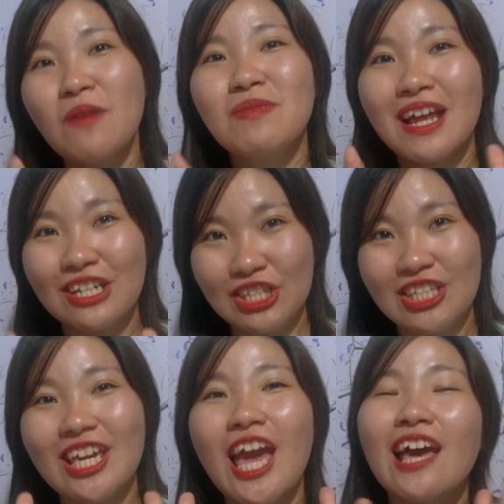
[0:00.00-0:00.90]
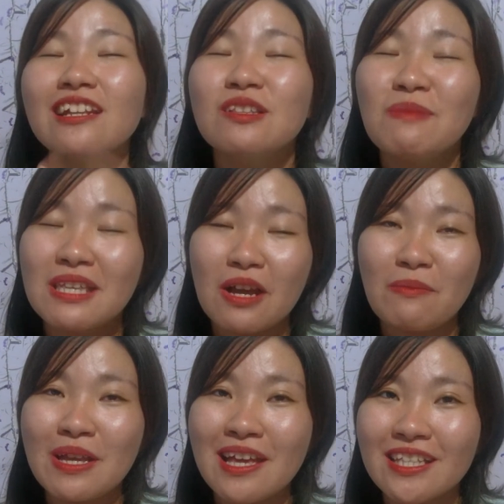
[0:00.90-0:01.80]
dan share
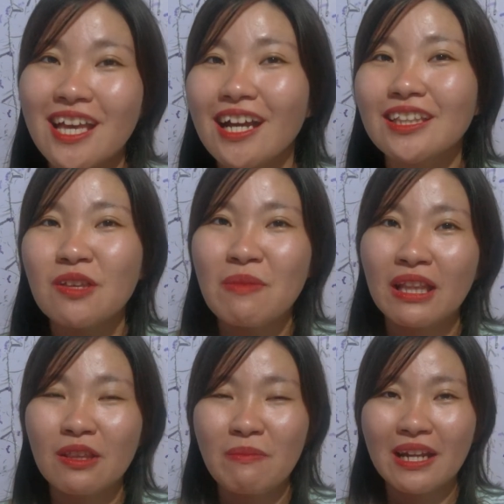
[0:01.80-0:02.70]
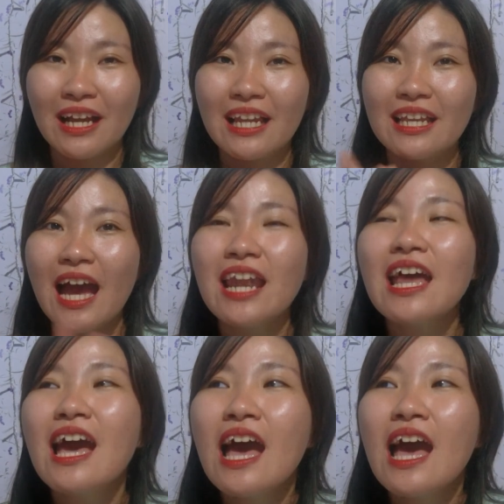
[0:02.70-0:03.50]
Sebanyak-banyaknya ke teman-teman kalian